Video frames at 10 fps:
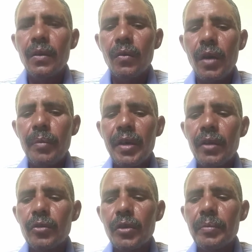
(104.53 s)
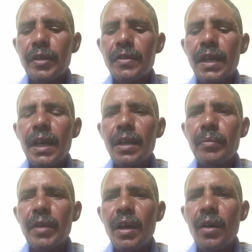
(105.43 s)
وما ينتج من ذلك
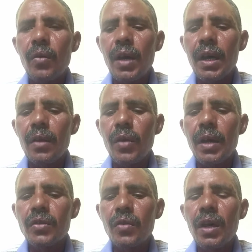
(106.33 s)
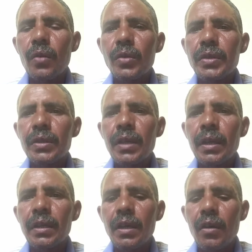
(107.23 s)
من أحوال وأذواق
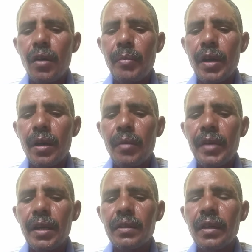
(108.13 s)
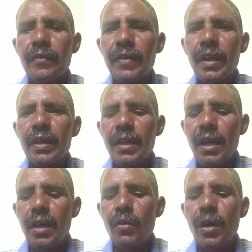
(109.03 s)
وجدانية ومقامات
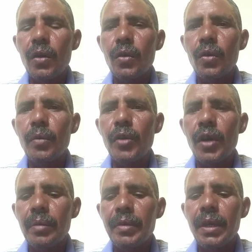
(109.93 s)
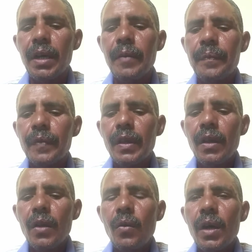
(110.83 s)
عرفانية وعلوم وهبية
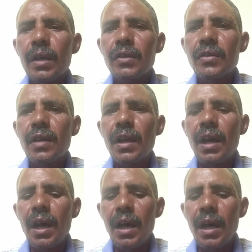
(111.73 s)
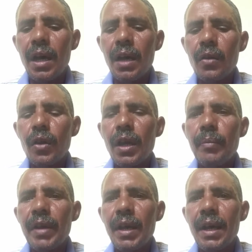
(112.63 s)
وقد اصطلح
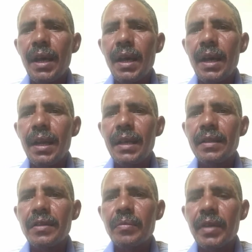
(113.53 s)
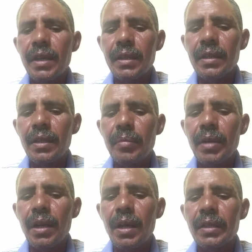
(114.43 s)
العلماء على تسميته
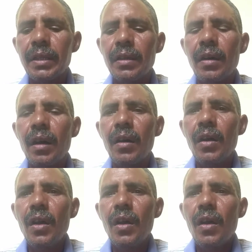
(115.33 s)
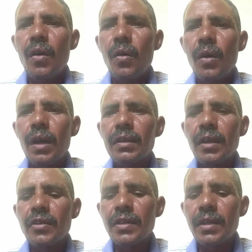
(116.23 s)
بالحقيقة
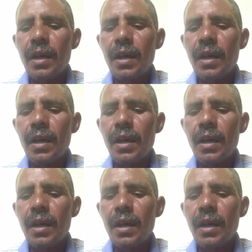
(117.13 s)
واختص